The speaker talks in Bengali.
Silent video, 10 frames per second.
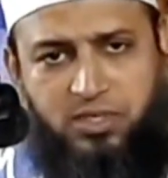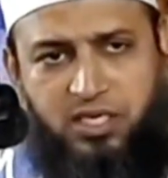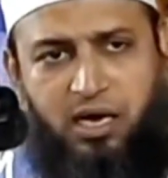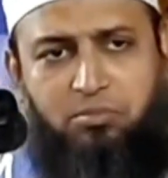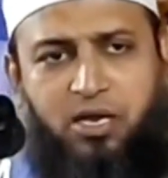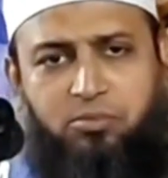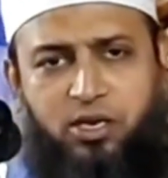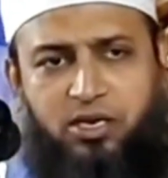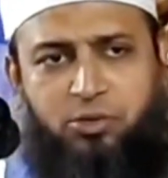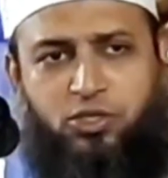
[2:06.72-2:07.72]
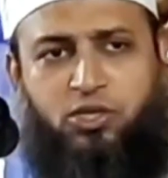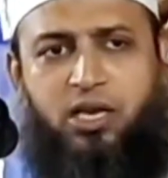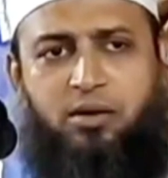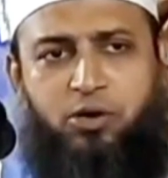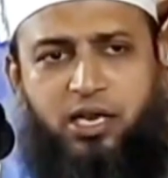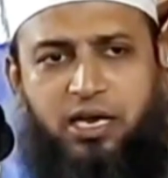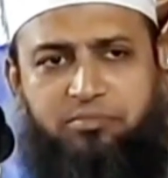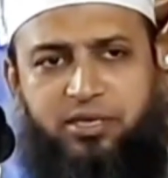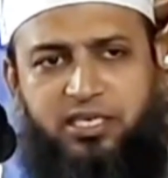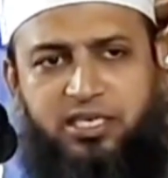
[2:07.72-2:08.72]
কামলা বলে বদল্লা বলে
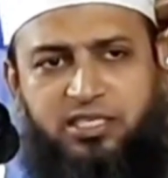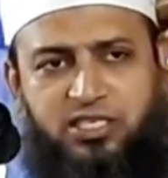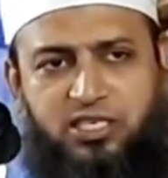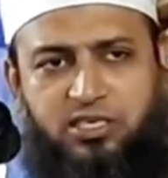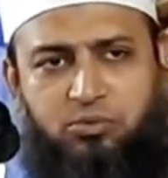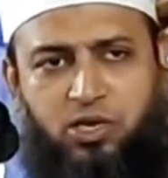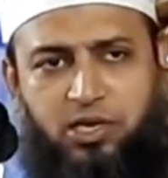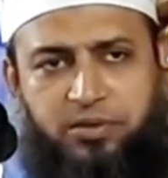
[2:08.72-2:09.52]
আপনাদের এই দেশে কি বলে